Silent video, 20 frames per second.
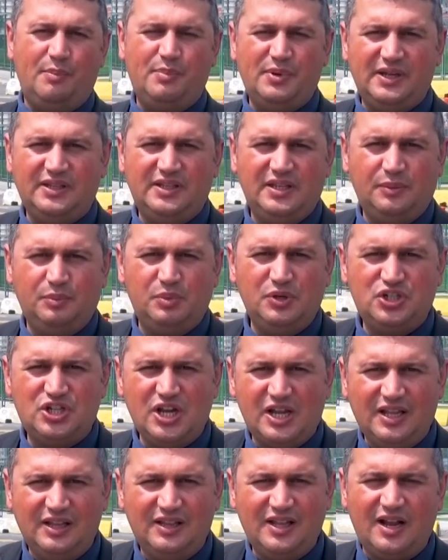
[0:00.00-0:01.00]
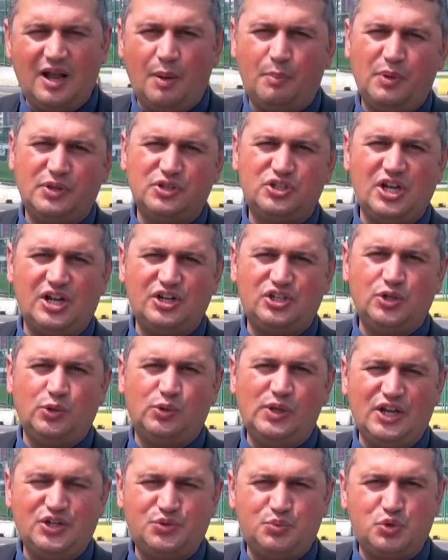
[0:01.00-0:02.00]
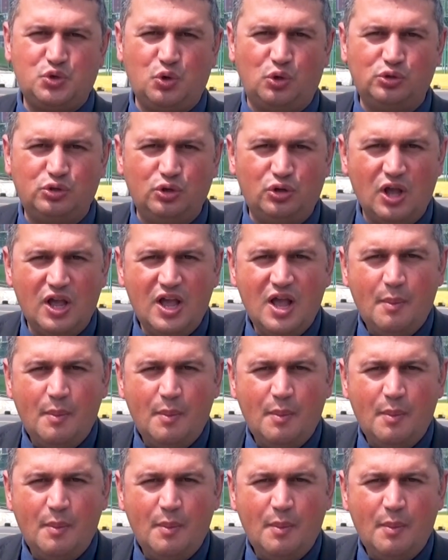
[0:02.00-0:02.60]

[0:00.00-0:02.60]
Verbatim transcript: pratik bir şekilde kapalı çarşıya ulaşmış olduk.